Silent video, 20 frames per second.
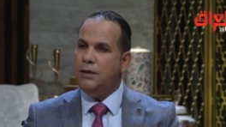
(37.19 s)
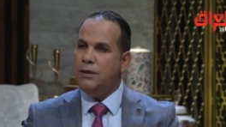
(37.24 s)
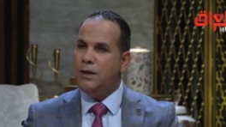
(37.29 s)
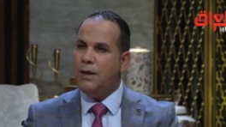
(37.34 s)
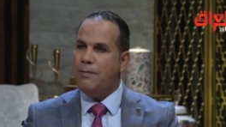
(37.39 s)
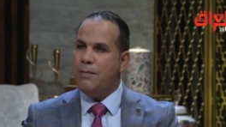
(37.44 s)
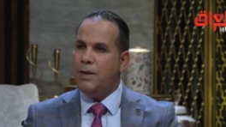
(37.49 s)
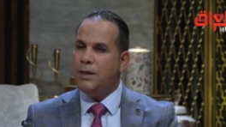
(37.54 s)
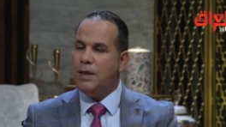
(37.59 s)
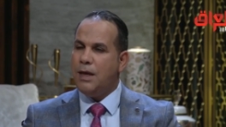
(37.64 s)

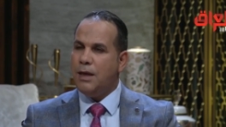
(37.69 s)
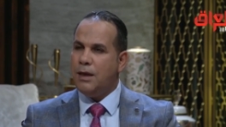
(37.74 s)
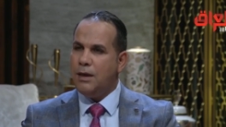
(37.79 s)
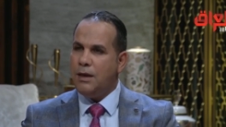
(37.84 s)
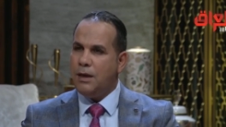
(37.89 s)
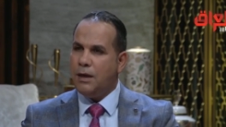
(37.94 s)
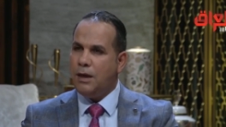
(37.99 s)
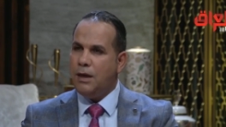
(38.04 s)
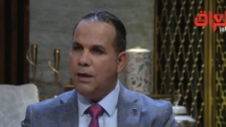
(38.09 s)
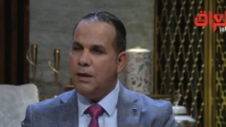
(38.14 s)
تم
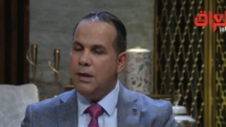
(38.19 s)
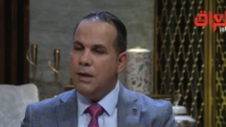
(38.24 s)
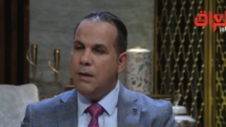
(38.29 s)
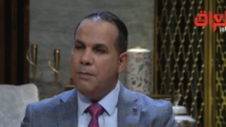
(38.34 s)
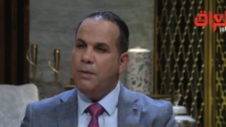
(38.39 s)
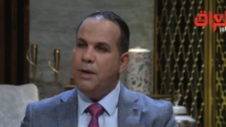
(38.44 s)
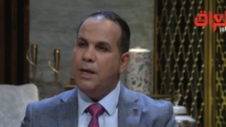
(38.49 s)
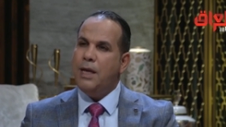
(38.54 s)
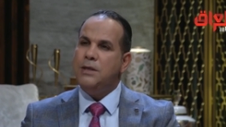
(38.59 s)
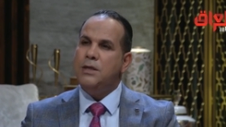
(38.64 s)
تاخيره
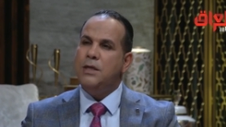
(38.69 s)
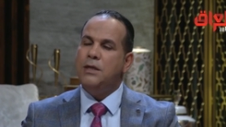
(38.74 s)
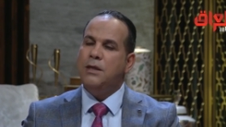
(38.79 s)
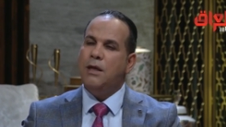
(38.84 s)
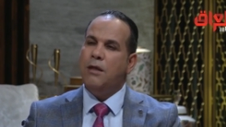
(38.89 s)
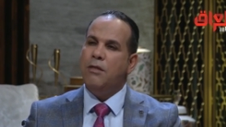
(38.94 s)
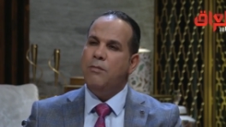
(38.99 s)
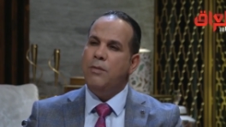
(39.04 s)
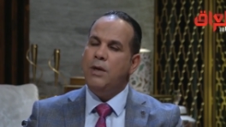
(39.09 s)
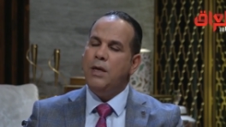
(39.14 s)
من اجل
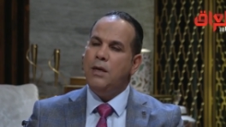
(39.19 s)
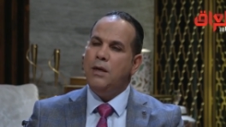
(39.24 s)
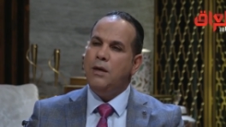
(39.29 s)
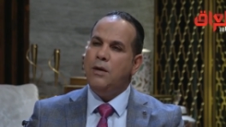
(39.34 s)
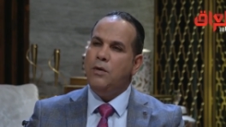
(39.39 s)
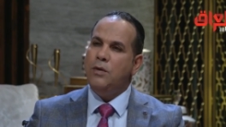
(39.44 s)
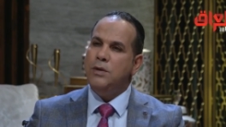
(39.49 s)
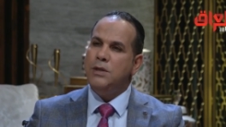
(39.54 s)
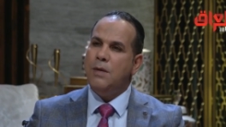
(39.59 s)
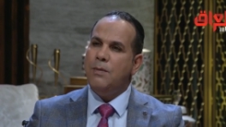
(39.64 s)
تضمين
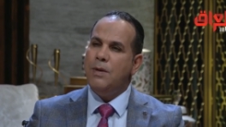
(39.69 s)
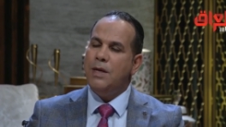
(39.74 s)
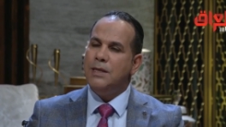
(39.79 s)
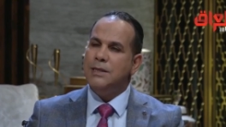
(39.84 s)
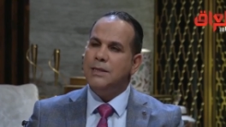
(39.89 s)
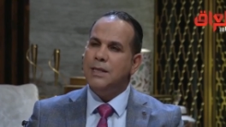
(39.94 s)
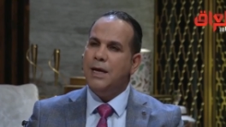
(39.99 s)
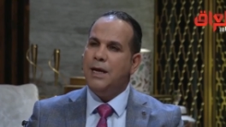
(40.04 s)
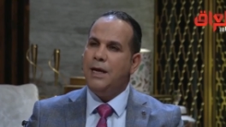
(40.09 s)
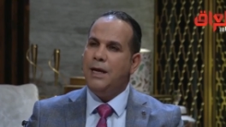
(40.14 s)
حزم
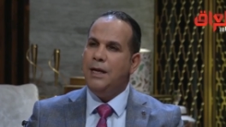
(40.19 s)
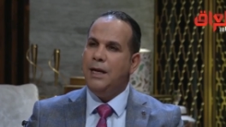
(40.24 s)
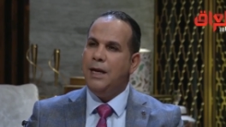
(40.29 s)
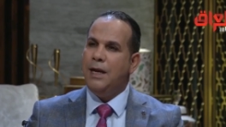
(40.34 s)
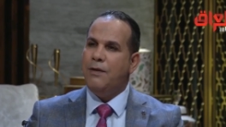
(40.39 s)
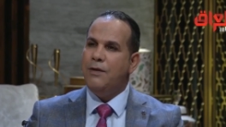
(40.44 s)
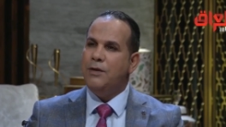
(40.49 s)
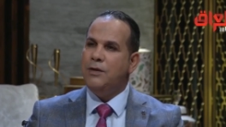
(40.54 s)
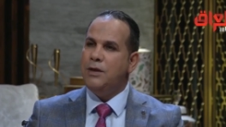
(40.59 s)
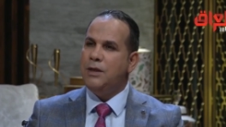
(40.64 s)
الاصلاح
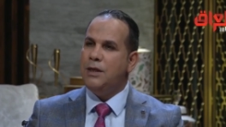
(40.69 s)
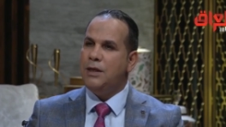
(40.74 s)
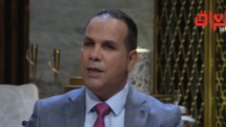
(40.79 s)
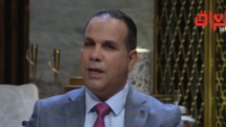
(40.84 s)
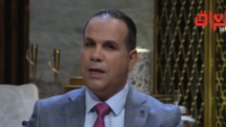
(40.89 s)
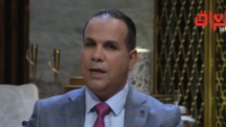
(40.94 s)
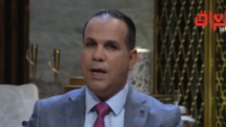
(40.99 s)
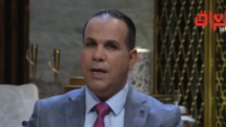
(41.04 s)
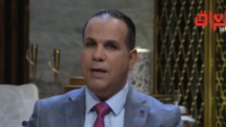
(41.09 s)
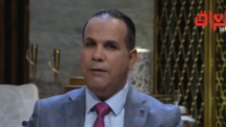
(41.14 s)
لانها هذه تدري
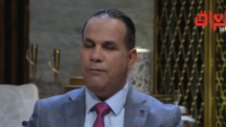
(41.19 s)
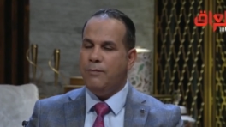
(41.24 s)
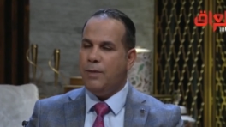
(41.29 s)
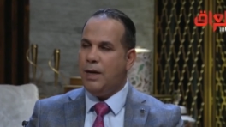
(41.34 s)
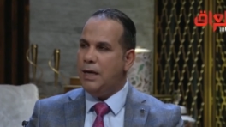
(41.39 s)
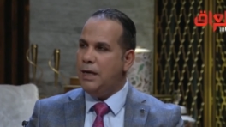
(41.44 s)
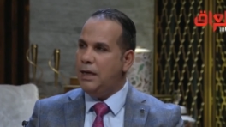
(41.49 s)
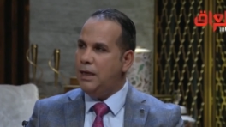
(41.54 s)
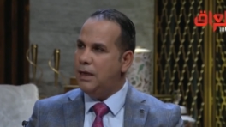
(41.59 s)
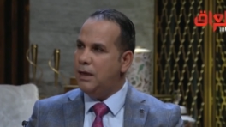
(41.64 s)
تكاليف
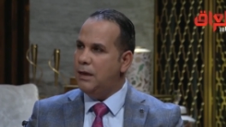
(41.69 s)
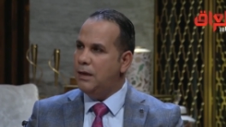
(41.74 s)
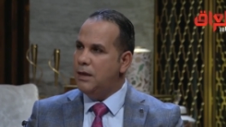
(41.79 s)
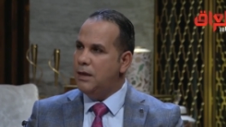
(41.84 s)
ماليه